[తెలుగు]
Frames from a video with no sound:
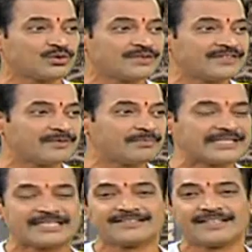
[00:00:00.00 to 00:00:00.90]
దోషం అని
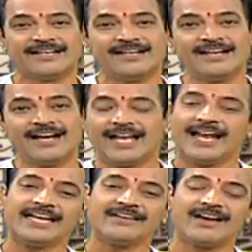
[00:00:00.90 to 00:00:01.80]
చెప్పేసేసి
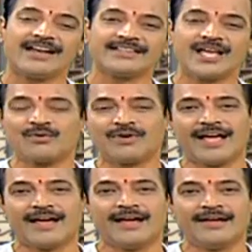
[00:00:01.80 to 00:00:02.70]
అలాంటి వాళ్ళంతా కూడా
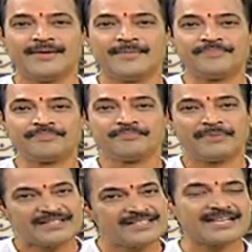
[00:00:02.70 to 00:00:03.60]

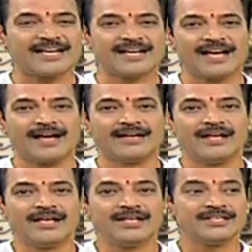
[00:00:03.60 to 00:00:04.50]
ప్రత్యేకంగా
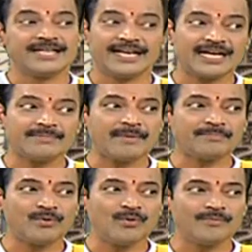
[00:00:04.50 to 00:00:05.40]

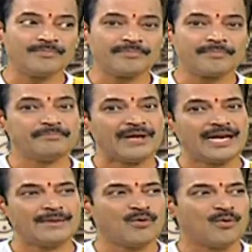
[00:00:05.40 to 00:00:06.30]
శనగపప్పు
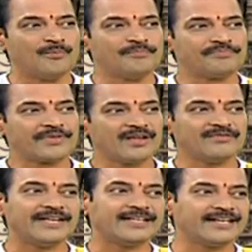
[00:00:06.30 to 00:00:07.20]
బెల్లము
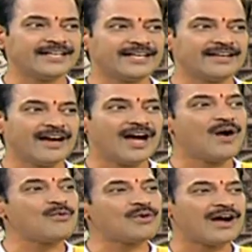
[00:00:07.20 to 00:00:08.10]
వీటిని
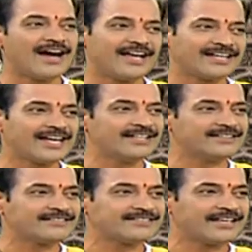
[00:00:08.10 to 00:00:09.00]
ఆవుకు ఆహారంగా
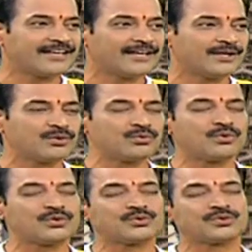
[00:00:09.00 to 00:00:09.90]
అందిస్తే
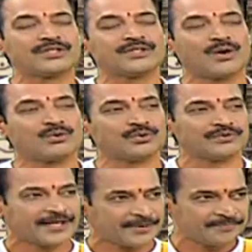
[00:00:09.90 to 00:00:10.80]
కుజ దోషం తగ్గుతుంది